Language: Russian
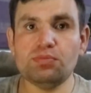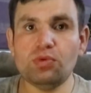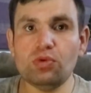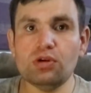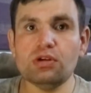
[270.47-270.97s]

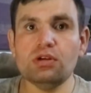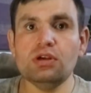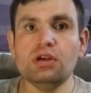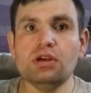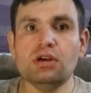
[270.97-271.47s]
по
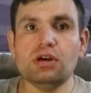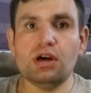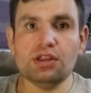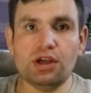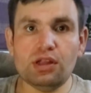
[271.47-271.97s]

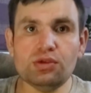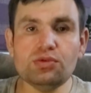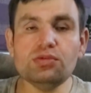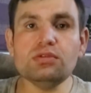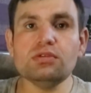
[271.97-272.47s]

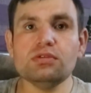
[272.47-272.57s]
аналогу